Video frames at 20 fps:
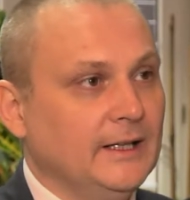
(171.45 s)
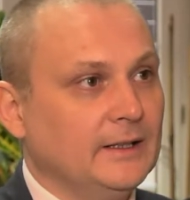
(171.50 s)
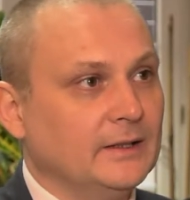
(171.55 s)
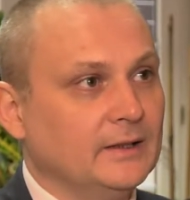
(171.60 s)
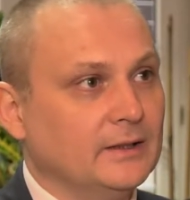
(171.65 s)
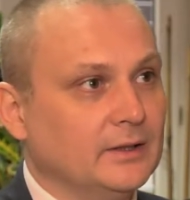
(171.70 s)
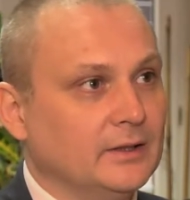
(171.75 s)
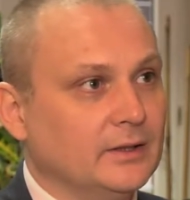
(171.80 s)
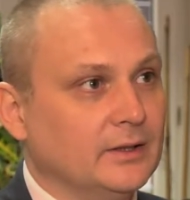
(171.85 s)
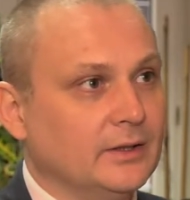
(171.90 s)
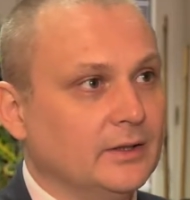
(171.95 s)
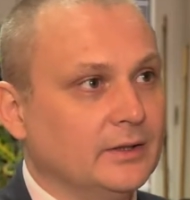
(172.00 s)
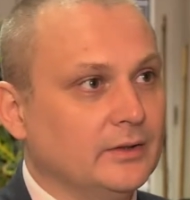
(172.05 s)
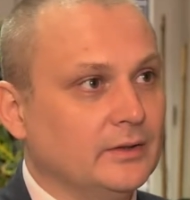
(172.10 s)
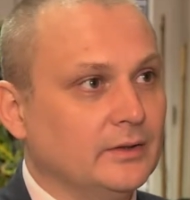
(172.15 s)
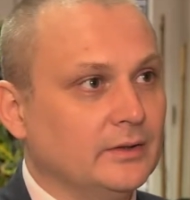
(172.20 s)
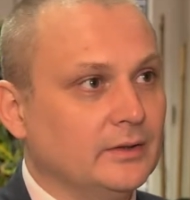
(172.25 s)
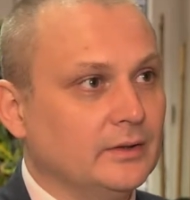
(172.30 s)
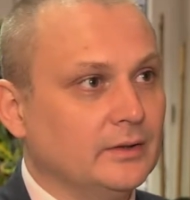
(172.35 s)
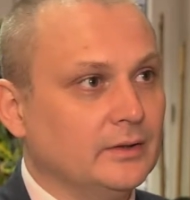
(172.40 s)
e,
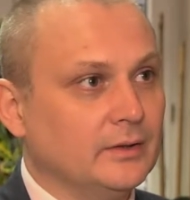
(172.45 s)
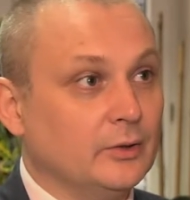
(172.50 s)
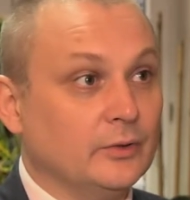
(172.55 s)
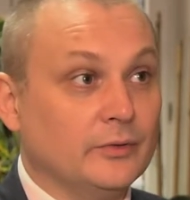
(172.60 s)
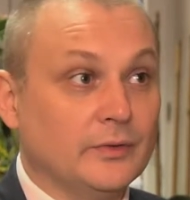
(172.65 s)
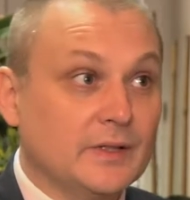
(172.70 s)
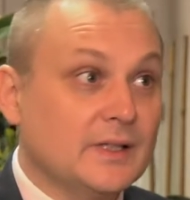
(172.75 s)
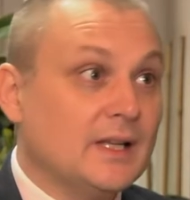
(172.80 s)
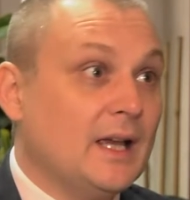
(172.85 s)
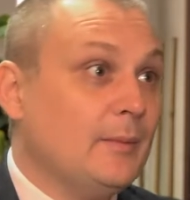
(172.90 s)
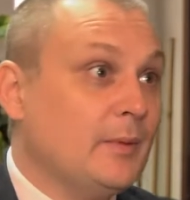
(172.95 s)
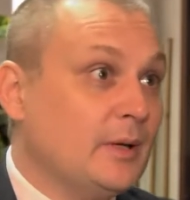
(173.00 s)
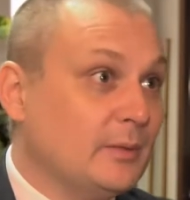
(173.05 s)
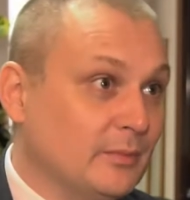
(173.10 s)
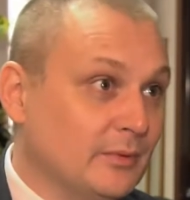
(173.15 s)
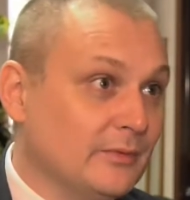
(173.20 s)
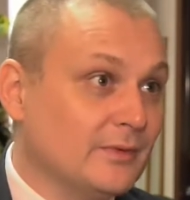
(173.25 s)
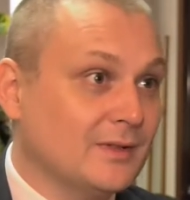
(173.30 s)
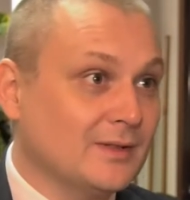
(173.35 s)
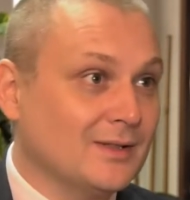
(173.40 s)
kiedy odwiedzamy
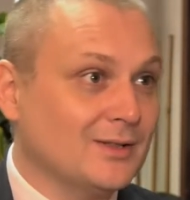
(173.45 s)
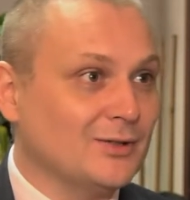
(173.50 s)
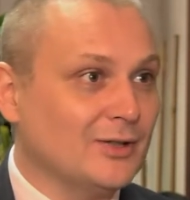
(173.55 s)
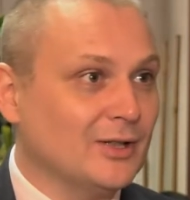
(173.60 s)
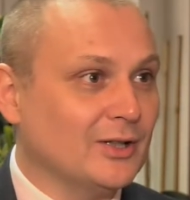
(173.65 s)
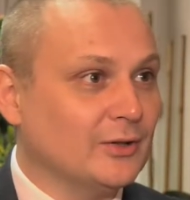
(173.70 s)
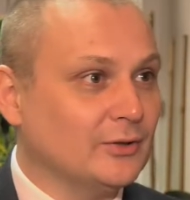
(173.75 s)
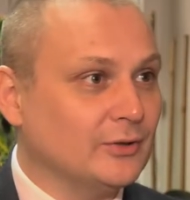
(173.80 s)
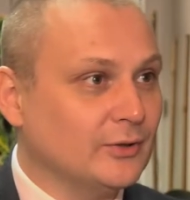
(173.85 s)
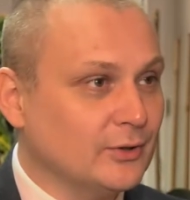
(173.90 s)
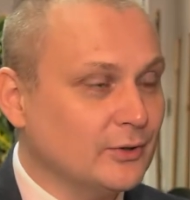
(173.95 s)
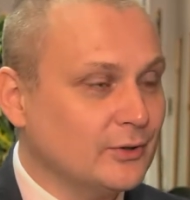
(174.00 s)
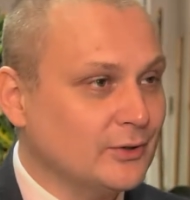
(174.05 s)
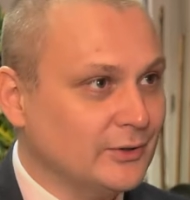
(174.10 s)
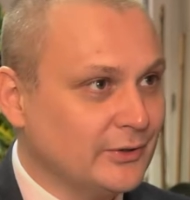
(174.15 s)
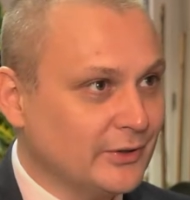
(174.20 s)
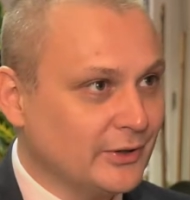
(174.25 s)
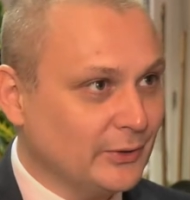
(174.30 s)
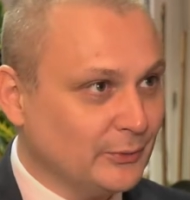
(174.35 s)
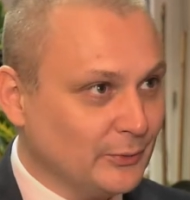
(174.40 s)
albo w zasadzie jako
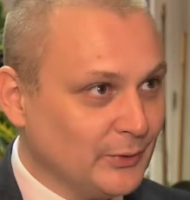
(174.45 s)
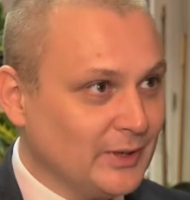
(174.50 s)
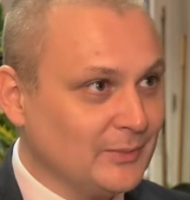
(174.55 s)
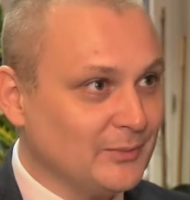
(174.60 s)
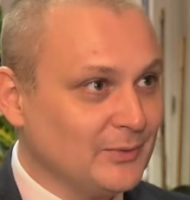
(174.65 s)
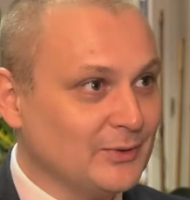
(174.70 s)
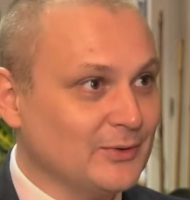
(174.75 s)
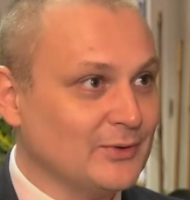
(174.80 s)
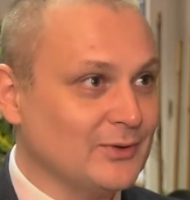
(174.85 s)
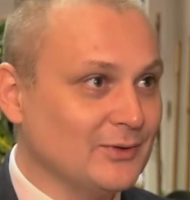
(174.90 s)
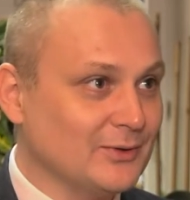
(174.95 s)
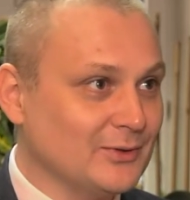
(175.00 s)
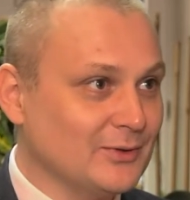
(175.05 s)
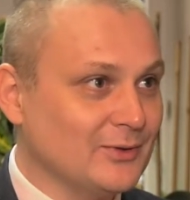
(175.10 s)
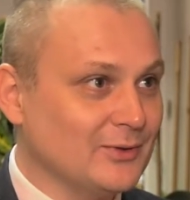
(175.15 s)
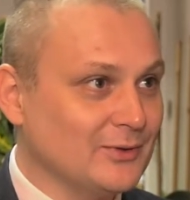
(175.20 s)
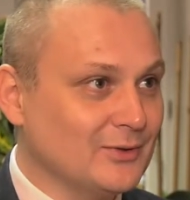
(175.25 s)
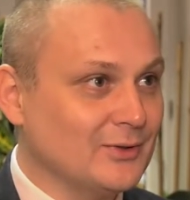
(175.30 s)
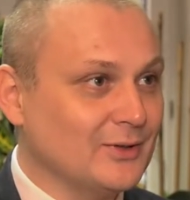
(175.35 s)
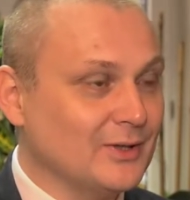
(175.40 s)
dorośli trenujemy, czy,
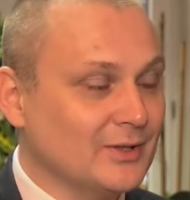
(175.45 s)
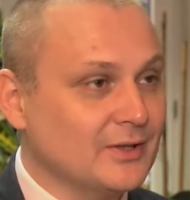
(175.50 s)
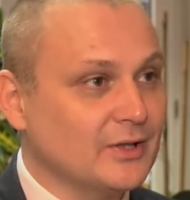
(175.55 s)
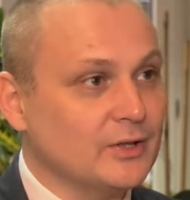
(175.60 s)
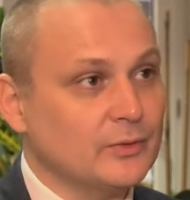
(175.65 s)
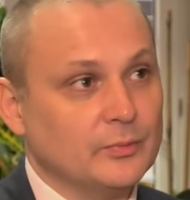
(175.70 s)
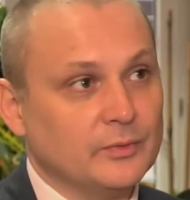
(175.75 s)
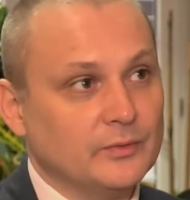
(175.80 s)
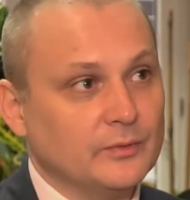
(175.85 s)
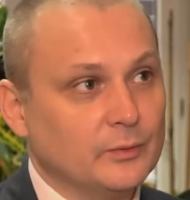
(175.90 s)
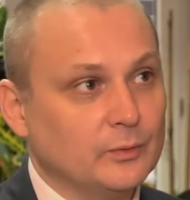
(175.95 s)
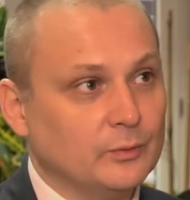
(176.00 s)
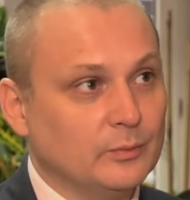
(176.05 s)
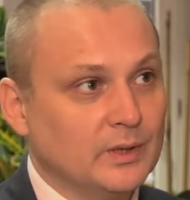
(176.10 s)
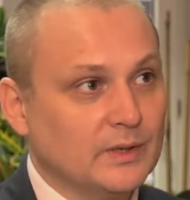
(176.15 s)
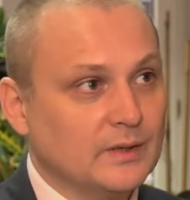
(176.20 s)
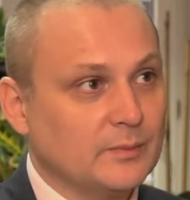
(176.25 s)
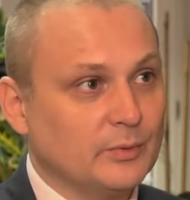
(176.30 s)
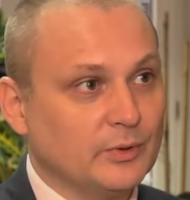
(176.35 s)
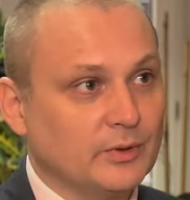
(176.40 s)
czy, czy jesteśmy w
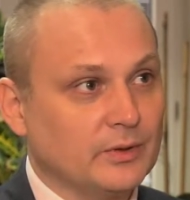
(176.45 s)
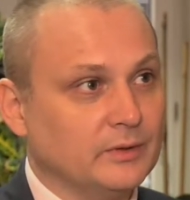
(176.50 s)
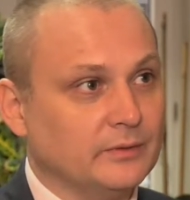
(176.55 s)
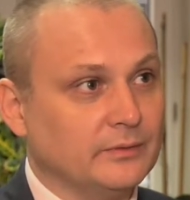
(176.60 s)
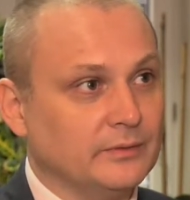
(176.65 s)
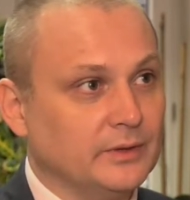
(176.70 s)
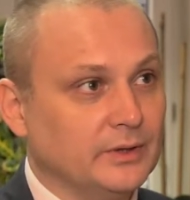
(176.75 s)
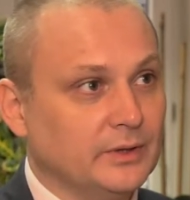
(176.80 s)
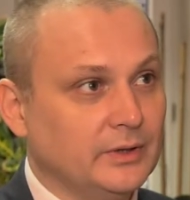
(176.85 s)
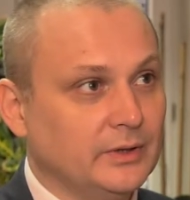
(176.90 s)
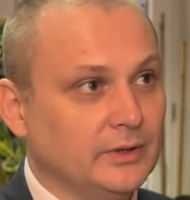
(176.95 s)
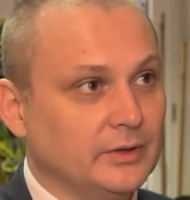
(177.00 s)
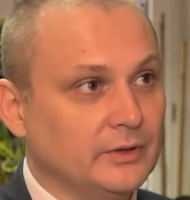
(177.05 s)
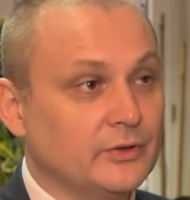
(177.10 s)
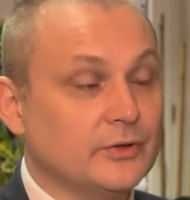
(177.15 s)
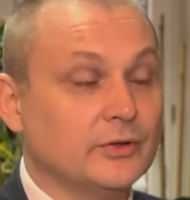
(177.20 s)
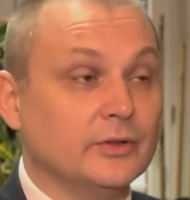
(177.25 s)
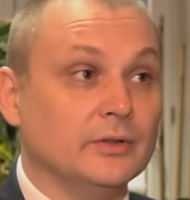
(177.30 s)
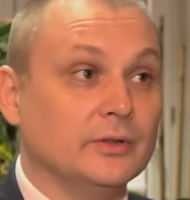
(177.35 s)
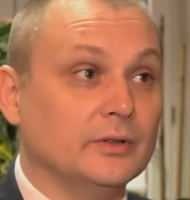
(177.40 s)
klubach sportowych,
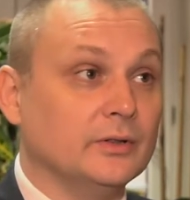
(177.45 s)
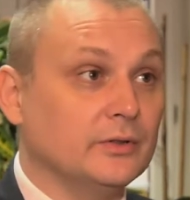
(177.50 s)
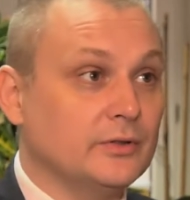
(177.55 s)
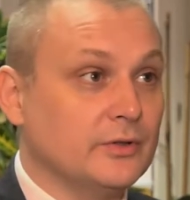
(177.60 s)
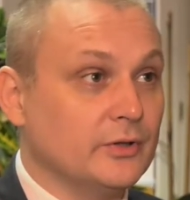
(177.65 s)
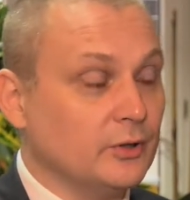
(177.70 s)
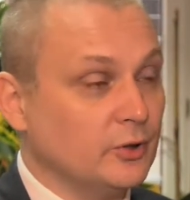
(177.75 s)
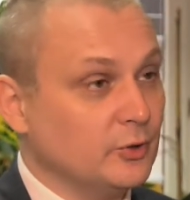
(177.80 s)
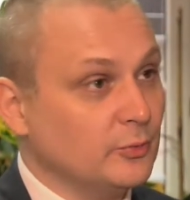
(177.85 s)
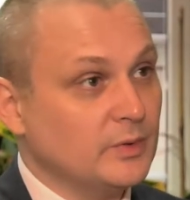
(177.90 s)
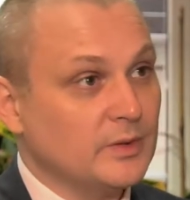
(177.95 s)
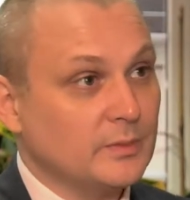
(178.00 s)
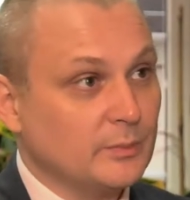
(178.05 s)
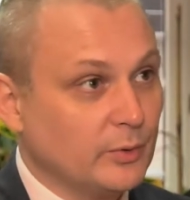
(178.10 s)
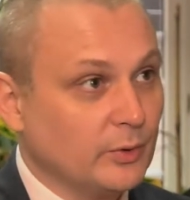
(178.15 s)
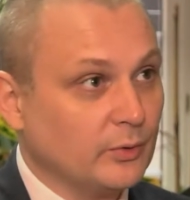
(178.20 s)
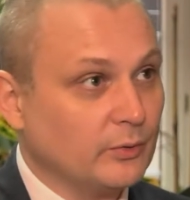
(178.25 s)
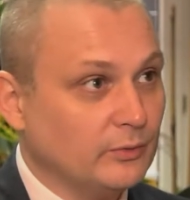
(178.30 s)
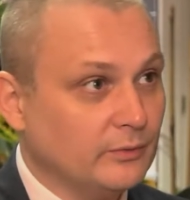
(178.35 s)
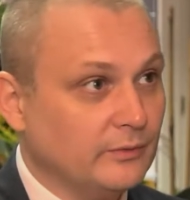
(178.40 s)
czy, czy choćby
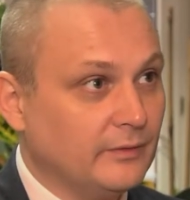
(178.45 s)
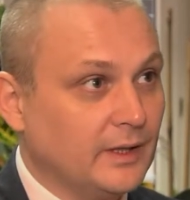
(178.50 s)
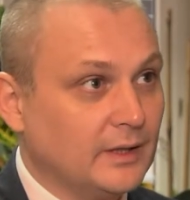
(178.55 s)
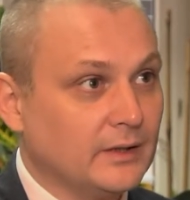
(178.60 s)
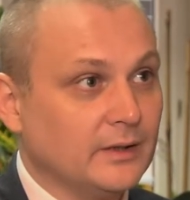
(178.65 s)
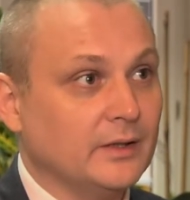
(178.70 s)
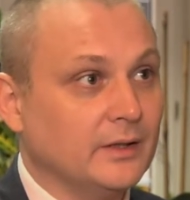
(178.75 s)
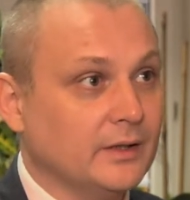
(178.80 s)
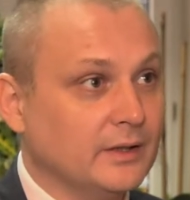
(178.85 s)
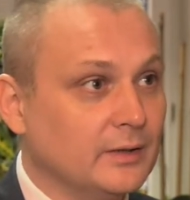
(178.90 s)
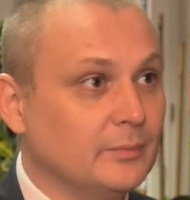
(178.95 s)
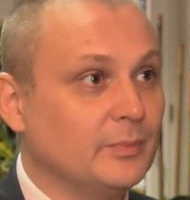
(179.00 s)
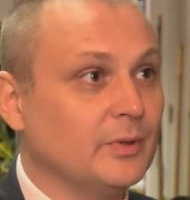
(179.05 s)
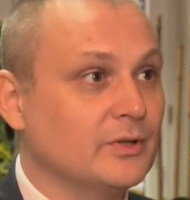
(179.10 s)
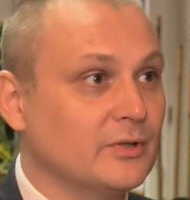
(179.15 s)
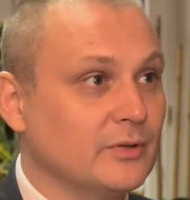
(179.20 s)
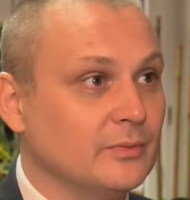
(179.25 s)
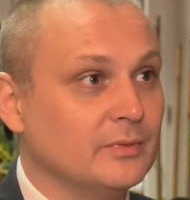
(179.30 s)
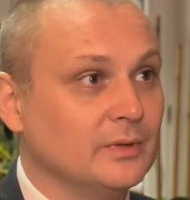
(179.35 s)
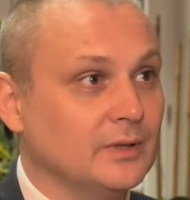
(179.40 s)
sportów walki, kiedy
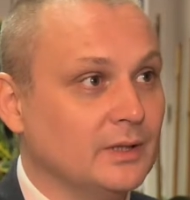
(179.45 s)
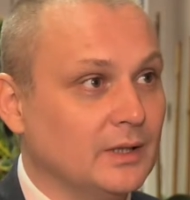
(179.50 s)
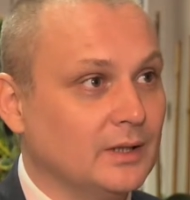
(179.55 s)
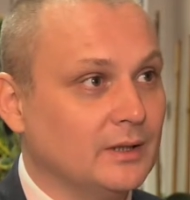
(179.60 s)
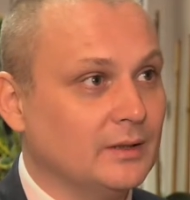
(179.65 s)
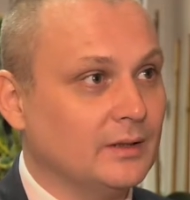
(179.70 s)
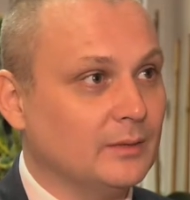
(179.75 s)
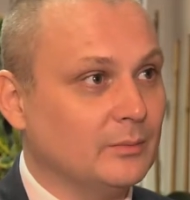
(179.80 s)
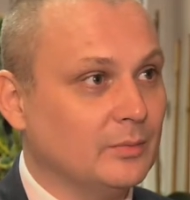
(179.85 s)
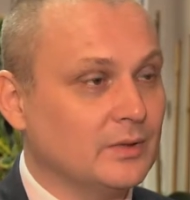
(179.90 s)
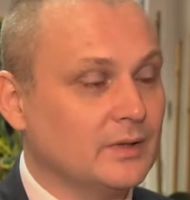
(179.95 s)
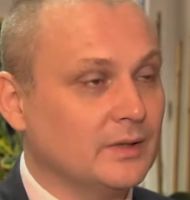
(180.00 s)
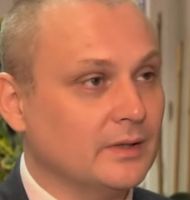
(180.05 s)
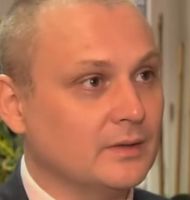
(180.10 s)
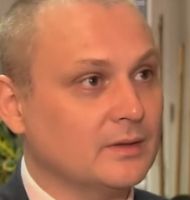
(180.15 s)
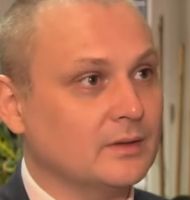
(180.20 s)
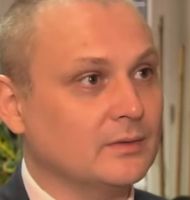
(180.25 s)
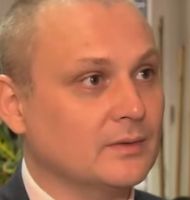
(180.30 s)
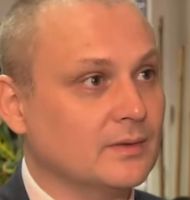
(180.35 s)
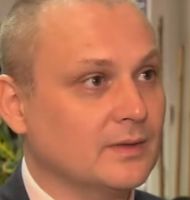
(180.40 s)
patrzymy na, na
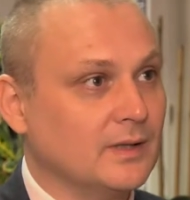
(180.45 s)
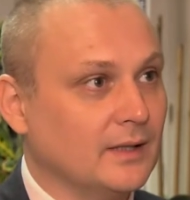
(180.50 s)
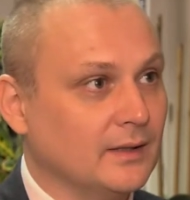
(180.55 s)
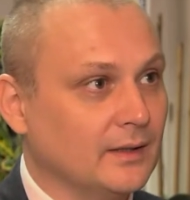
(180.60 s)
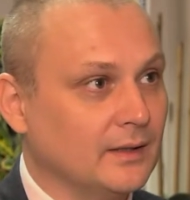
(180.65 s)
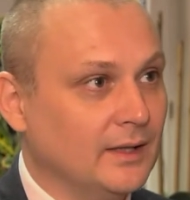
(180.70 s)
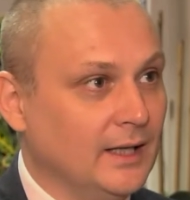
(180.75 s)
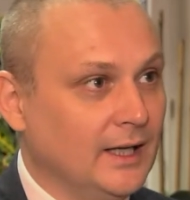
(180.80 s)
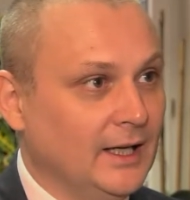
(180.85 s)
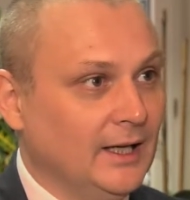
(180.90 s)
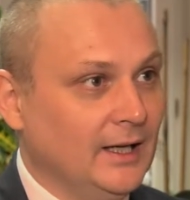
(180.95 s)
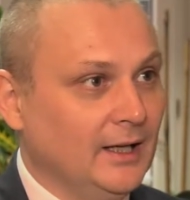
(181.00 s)
bokserską salę,